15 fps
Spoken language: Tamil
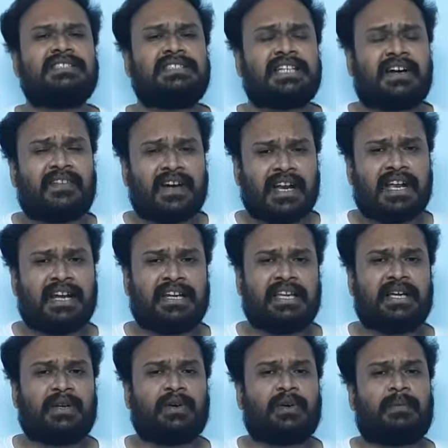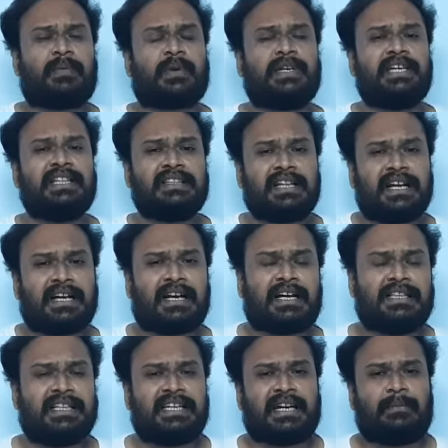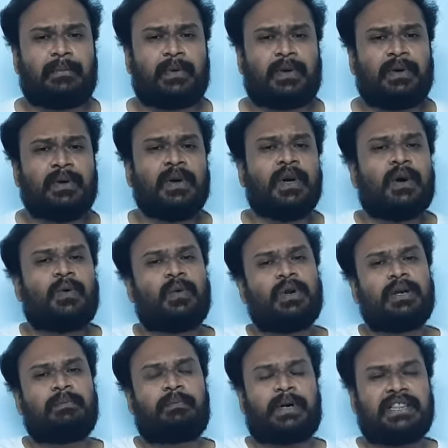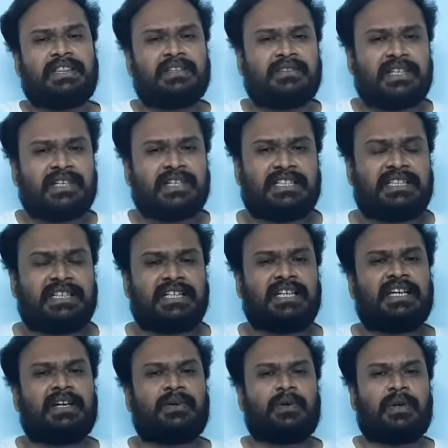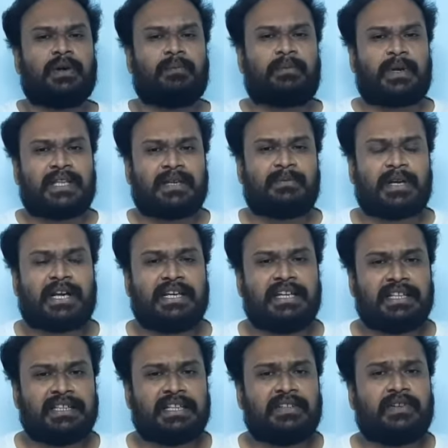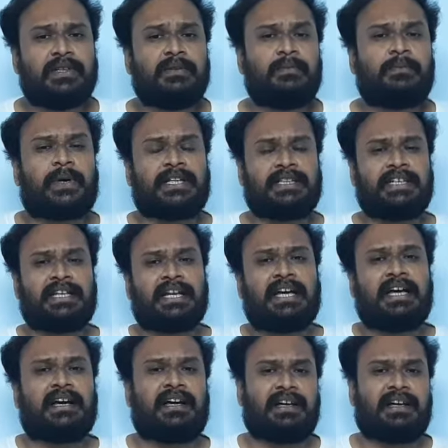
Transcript: ஜவஹர்லால் நேரு அப்புறம் இந்திரா காந்திக்கு அப்புறம் ஒரு பத்து வருஷத்துக்கு ஒரு பிரதமராக இருந்தது வந்து பார்த்தீங்கன்னா